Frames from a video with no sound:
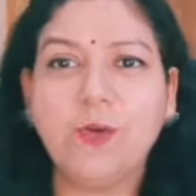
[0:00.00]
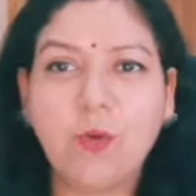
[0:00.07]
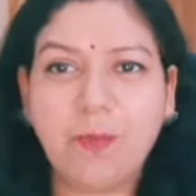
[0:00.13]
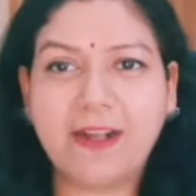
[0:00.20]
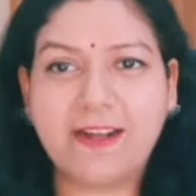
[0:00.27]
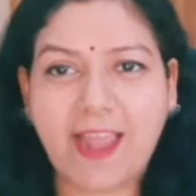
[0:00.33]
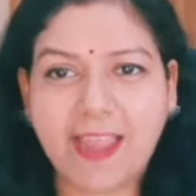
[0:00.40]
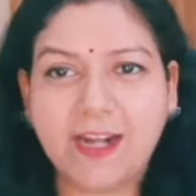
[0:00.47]
लोगों
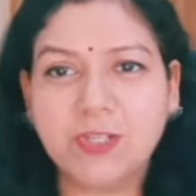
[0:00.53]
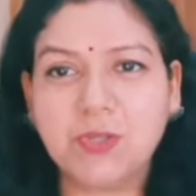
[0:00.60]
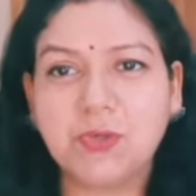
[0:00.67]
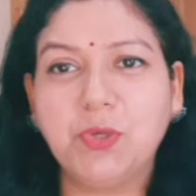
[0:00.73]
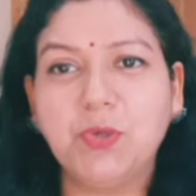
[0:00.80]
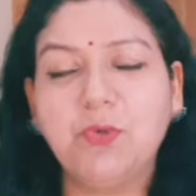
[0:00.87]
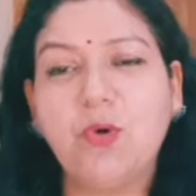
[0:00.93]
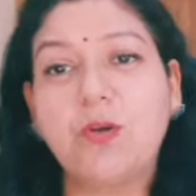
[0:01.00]
पर ट्राई कर
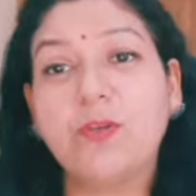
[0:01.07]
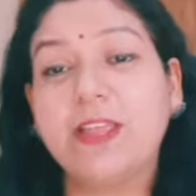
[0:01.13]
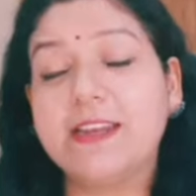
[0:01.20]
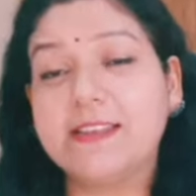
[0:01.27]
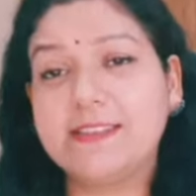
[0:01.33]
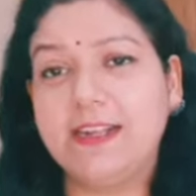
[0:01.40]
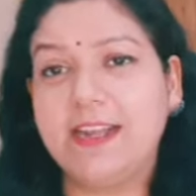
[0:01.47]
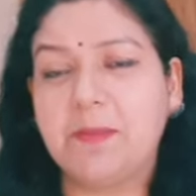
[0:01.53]
चुकी हूँ और उनके
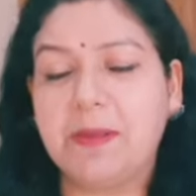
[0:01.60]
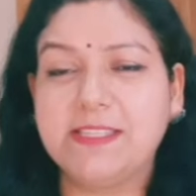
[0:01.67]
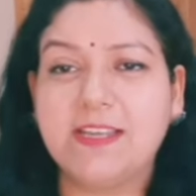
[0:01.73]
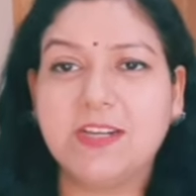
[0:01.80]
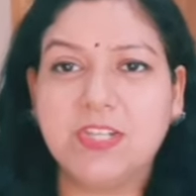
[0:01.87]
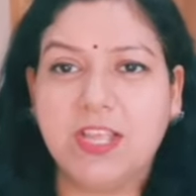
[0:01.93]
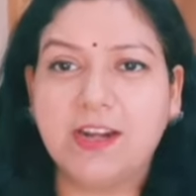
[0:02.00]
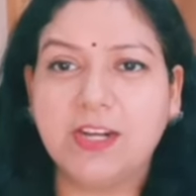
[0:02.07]
रिजल्ट आपके
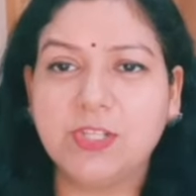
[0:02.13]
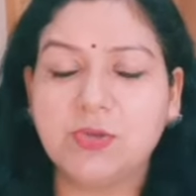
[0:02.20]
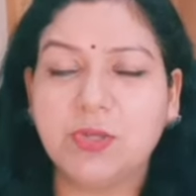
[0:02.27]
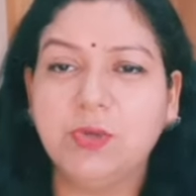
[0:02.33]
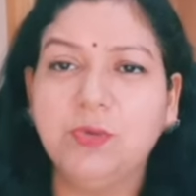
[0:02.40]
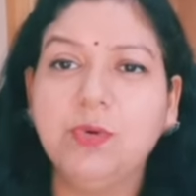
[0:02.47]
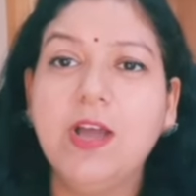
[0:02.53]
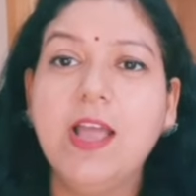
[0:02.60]
साथ शेयर कर
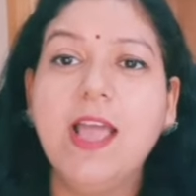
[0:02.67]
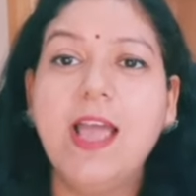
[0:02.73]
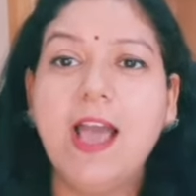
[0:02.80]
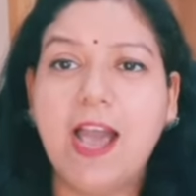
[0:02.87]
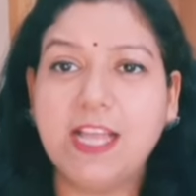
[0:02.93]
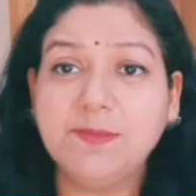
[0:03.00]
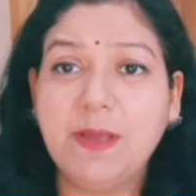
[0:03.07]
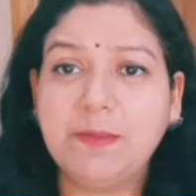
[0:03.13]
चुकी हूँ
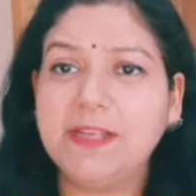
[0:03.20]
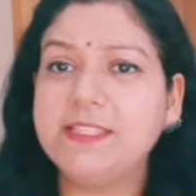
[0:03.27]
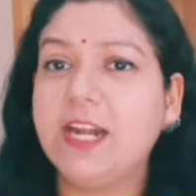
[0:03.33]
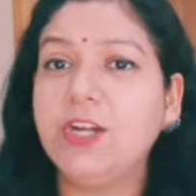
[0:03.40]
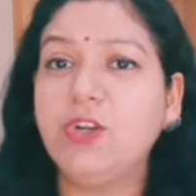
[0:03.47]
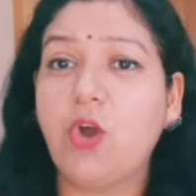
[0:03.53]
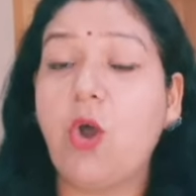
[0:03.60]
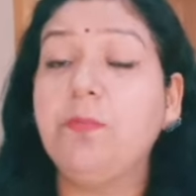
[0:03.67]
आज मैं आपके
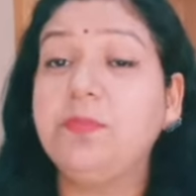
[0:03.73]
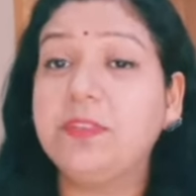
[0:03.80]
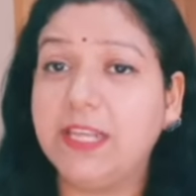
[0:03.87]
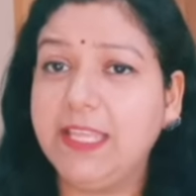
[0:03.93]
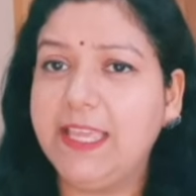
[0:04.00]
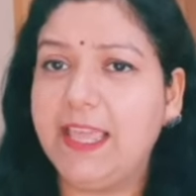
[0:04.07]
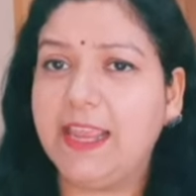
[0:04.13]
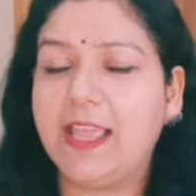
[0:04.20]
साथ टॉप
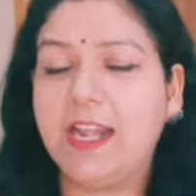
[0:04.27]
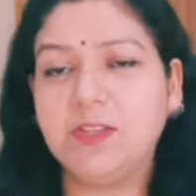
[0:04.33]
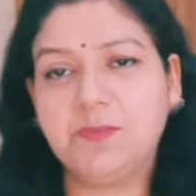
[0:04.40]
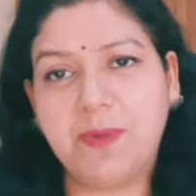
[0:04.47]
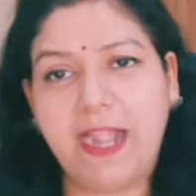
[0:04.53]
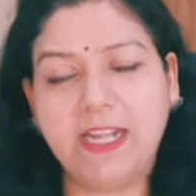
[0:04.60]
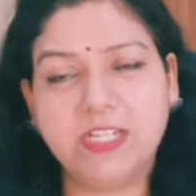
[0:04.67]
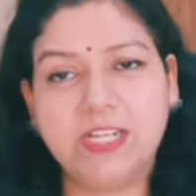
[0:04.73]
थ्री हेयर कलर
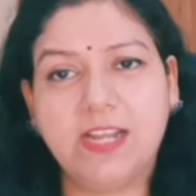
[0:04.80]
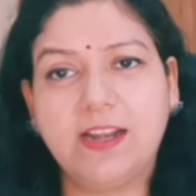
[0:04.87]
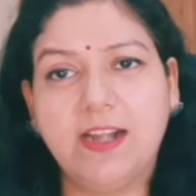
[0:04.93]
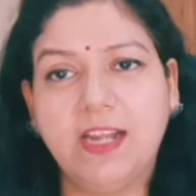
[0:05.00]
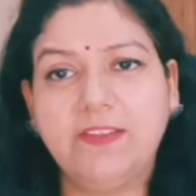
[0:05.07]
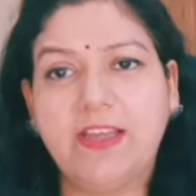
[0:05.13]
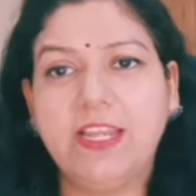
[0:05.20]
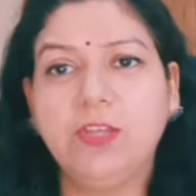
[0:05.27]
ब्रांड शेयर
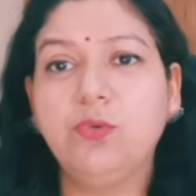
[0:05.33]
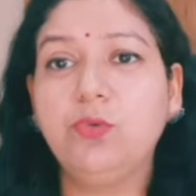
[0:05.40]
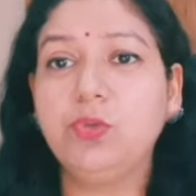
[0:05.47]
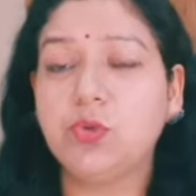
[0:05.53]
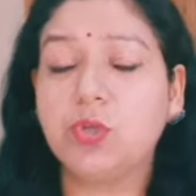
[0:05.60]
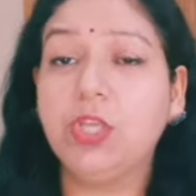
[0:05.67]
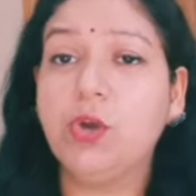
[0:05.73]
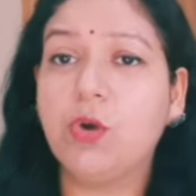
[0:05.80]
करने वाली हूँ
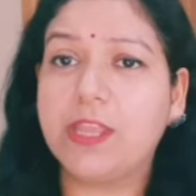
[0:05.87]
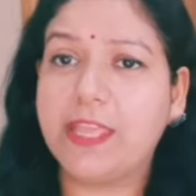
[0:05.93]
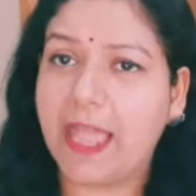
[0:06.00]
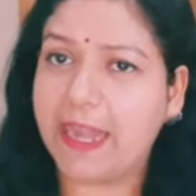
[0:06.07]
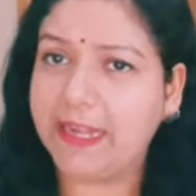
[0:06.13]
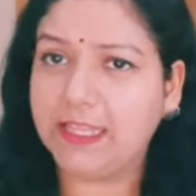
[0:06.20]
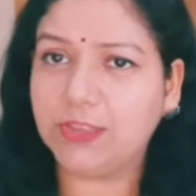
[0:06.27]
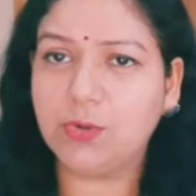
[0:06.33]
जो कि
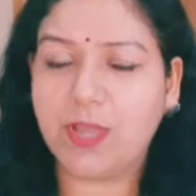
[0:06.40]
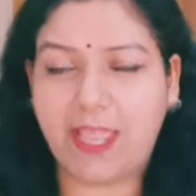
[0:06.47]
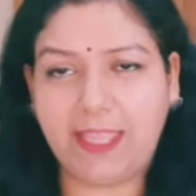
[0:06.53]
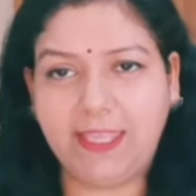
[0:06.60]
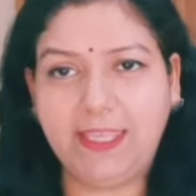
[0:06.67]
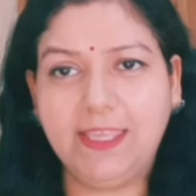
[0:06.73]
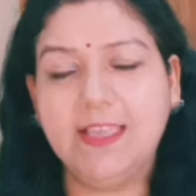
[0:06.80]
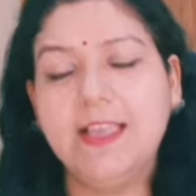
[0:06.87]
ऑर्गेनिक तो है
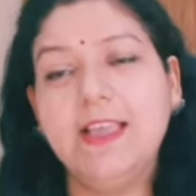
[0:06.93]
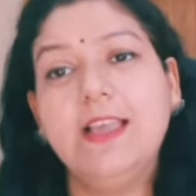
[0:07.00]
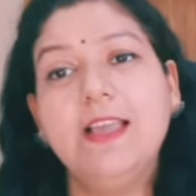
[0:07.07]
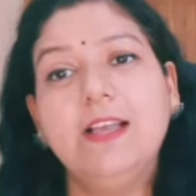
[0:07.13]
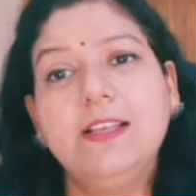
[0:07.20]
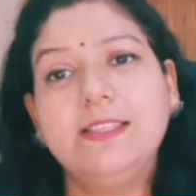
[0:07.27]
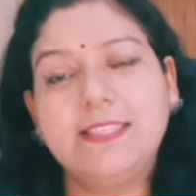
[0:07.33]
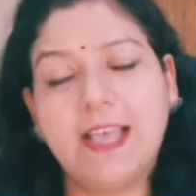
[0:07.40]
ही
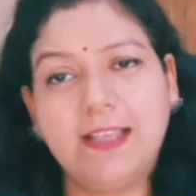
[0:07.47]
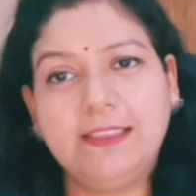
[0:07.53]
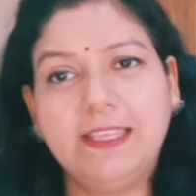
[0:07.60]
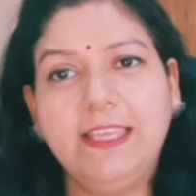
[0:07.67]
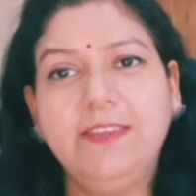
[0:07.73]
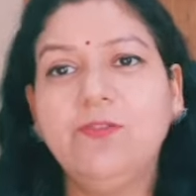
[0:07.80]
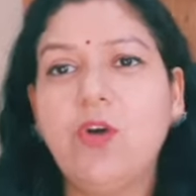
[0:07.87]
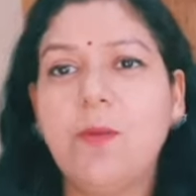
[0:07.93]
साथ
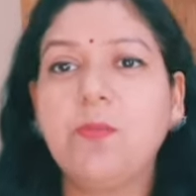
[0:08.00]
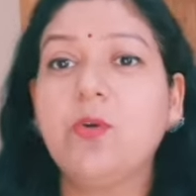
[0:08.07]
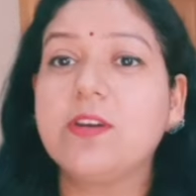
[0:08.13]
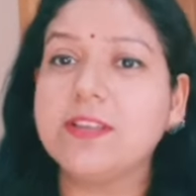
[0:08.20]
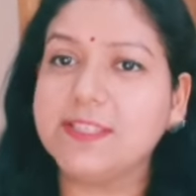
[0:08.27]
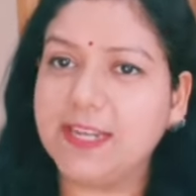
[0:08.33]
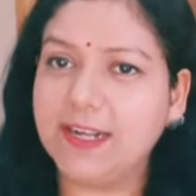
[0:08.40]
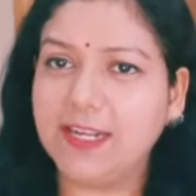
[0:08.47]
ही वो आपको
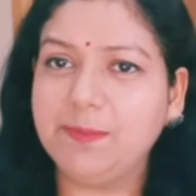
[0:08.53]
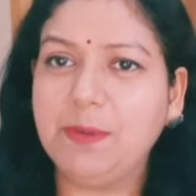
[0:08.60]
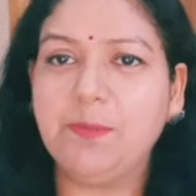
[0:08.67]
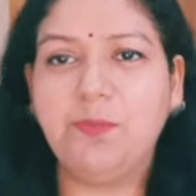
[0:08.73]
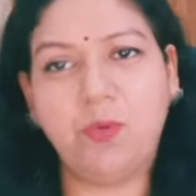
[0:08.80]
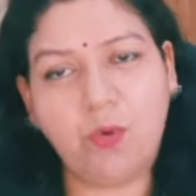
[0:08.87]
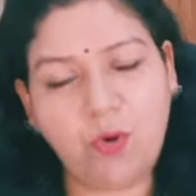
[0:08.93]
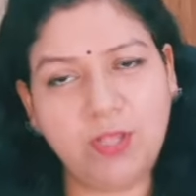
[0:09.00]
रिजल्ट भी
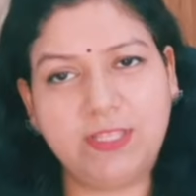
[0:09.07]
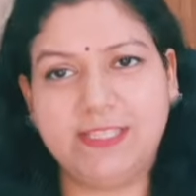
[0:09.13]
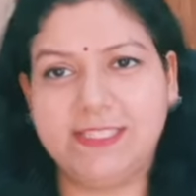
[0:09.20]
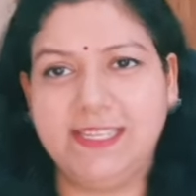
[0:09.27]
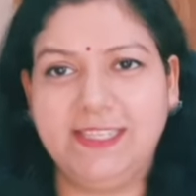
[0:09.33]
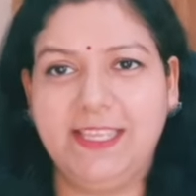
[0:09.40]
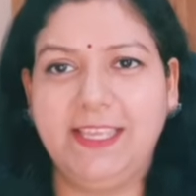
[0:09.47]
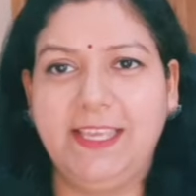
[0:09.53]
बहुत
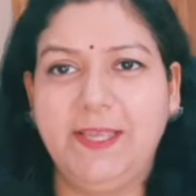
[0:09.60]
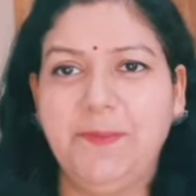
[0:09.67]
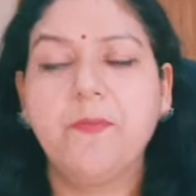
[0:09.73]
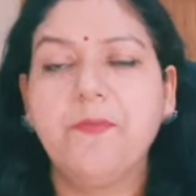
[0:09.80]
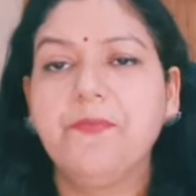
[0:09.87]
अच्छे देंगे